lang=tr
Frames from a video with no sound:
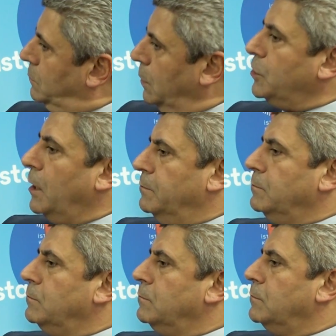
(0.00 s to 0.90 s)
yaşam
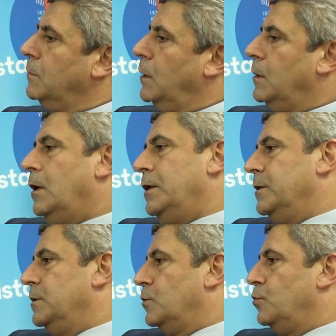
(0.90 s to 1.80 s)

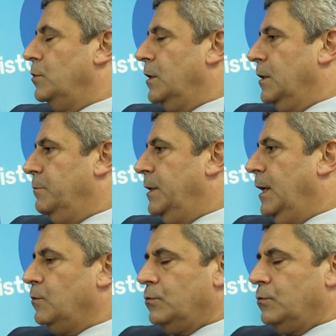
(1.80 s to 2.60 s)
halinde de kullanılabilen.